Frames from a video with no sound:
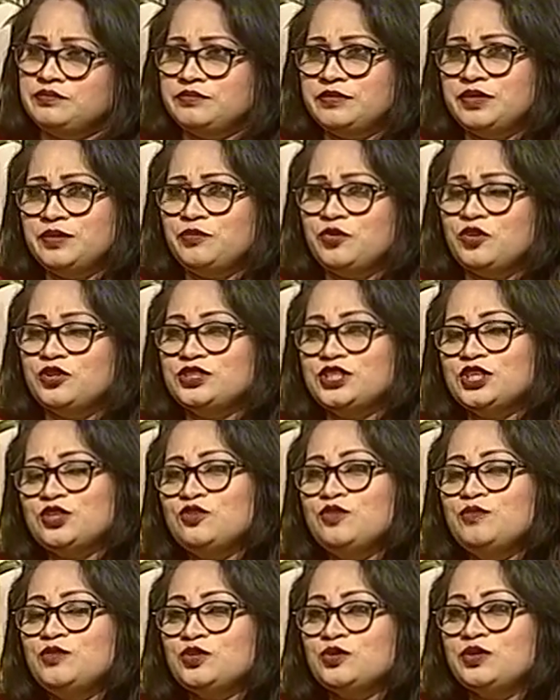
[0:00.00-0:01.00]
মানে
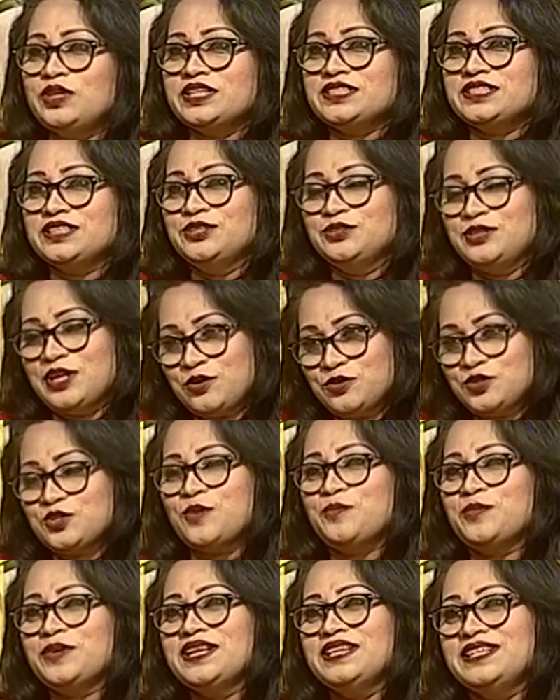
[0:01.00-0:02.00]
পর্যায়ক্রমে চলে আসছে কিন্তু এখন
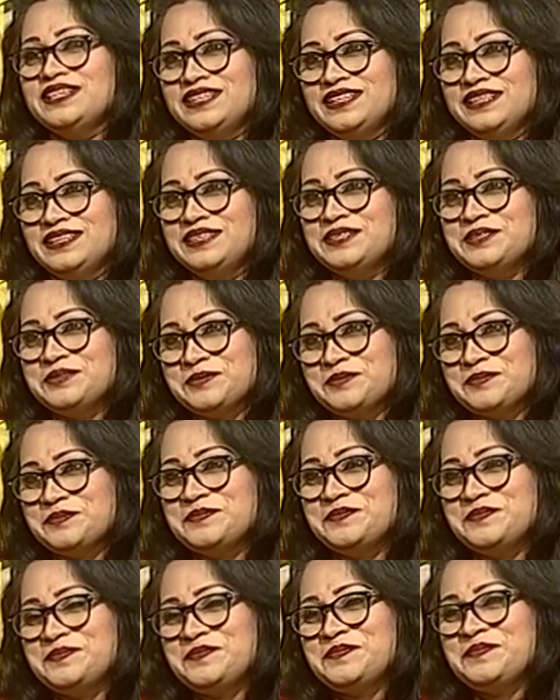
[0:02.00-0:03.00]
সবটাই লিখি
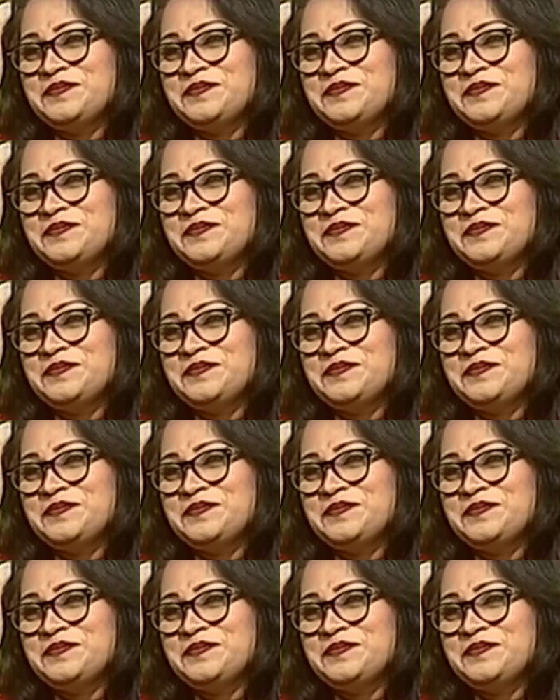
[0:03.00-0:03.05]
আচ্ছা